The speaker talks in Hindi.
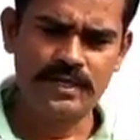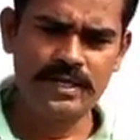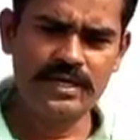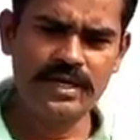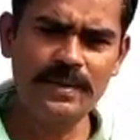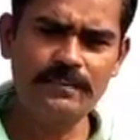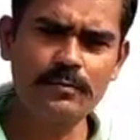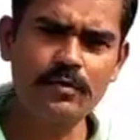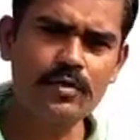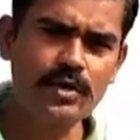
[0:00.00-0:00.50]

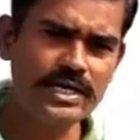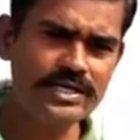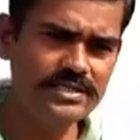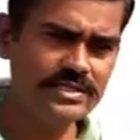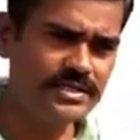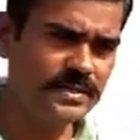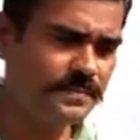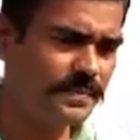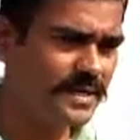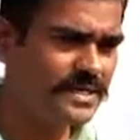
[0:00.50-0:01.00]
देखिए आपको कई
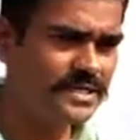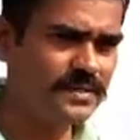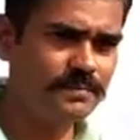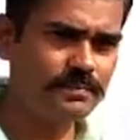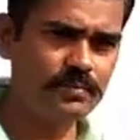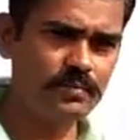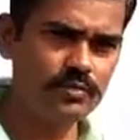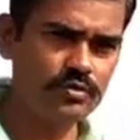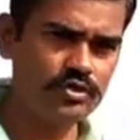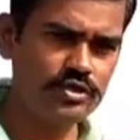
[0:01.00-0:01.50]
चीजें पहले से
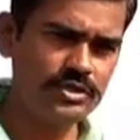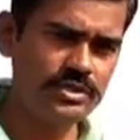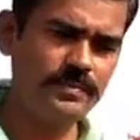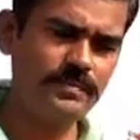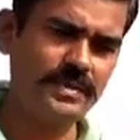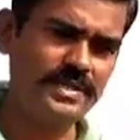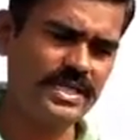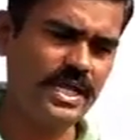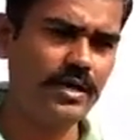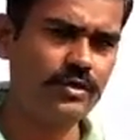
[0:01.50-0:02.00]
कुछ
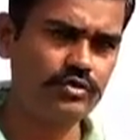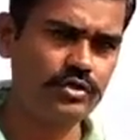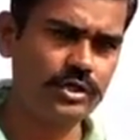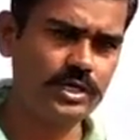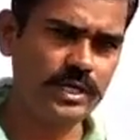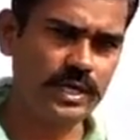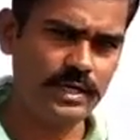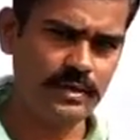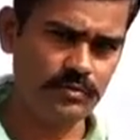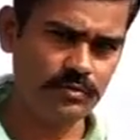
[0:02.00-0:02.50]
चीजें पता
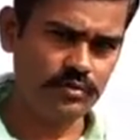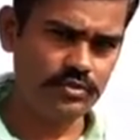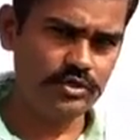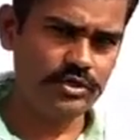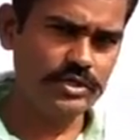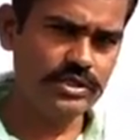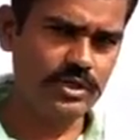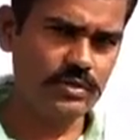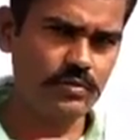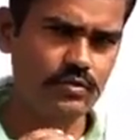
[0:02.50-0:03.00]
होती हैं कुछ
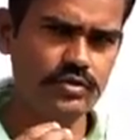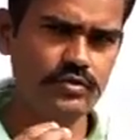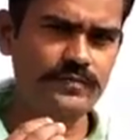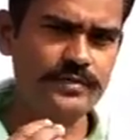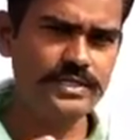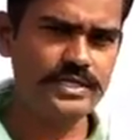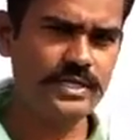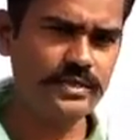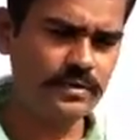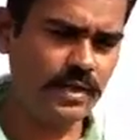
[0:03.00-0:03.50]
चीजें कुछ
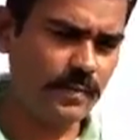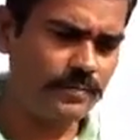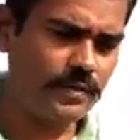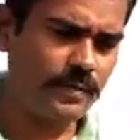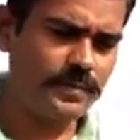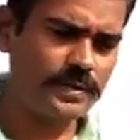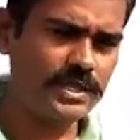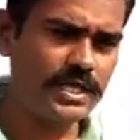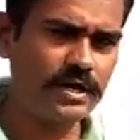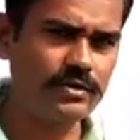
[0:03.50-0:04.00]
विषय
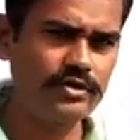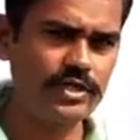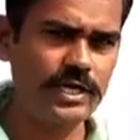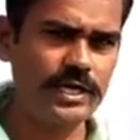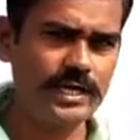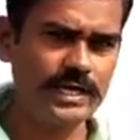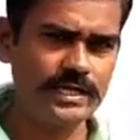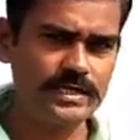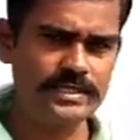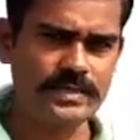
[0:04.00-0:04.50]
आपको पता होते
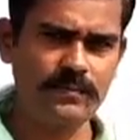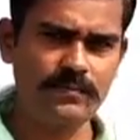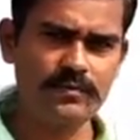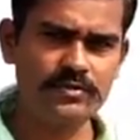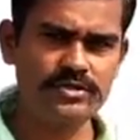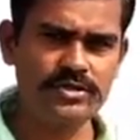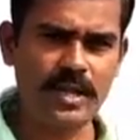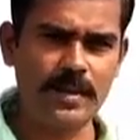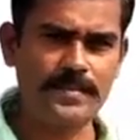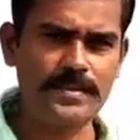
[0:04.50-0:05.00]
हैं लेकिन जब
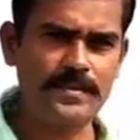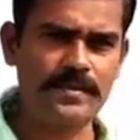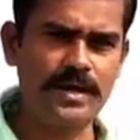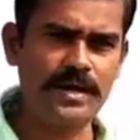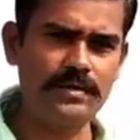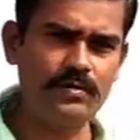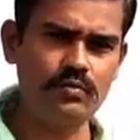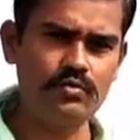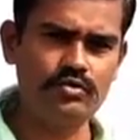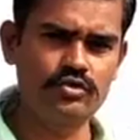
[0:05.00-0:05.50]
कोई सामने
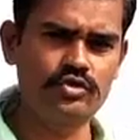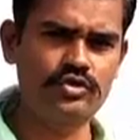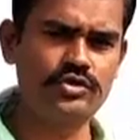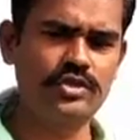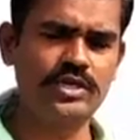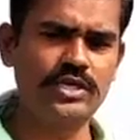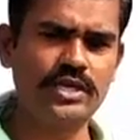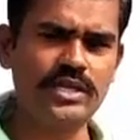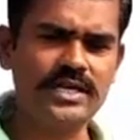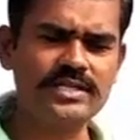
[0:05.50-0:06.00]
वाला उस
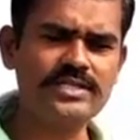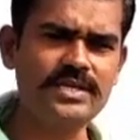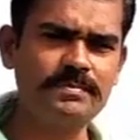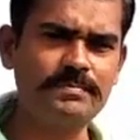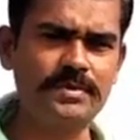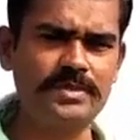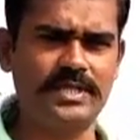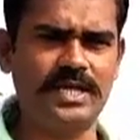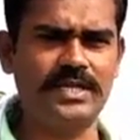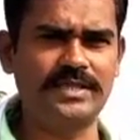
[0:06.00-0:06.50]
तरीके से
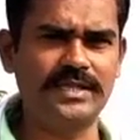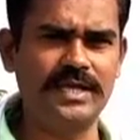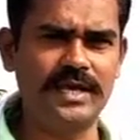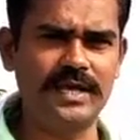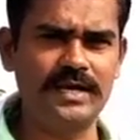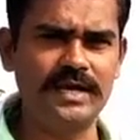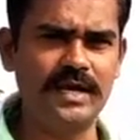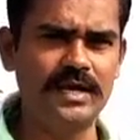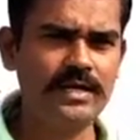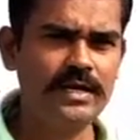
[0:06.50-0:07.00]
बताता
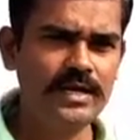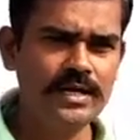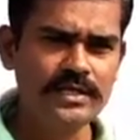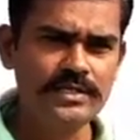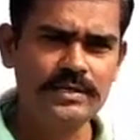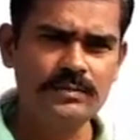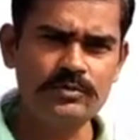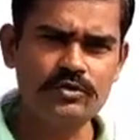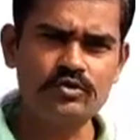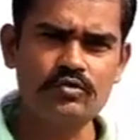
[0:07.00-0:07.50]
है ना
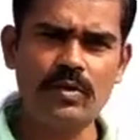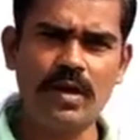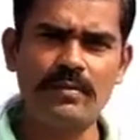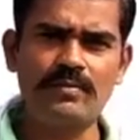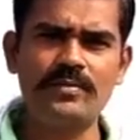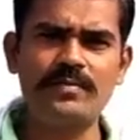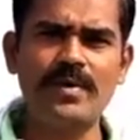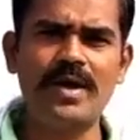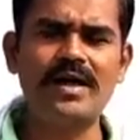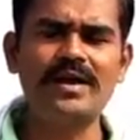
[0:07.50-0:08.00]
जब वो
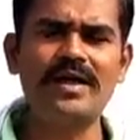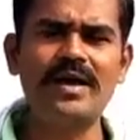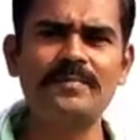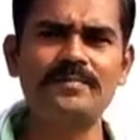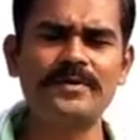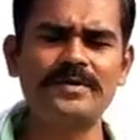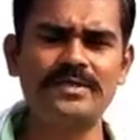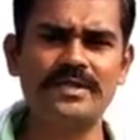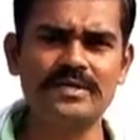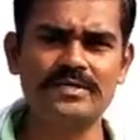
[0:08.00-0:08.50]
स्वाभिमान
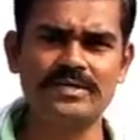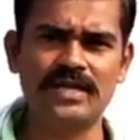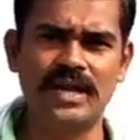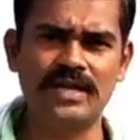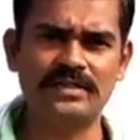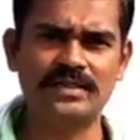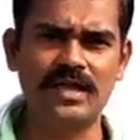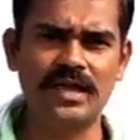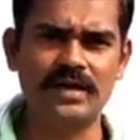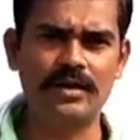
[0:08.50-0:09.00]
आपके अंदर
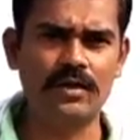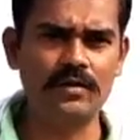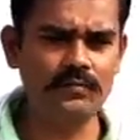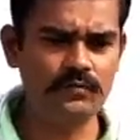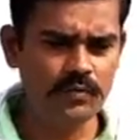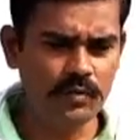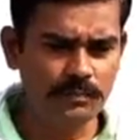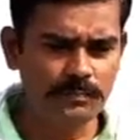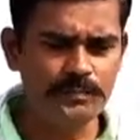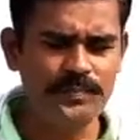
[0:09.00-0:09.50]
जागता है ना और
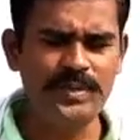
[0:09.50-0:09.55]
वो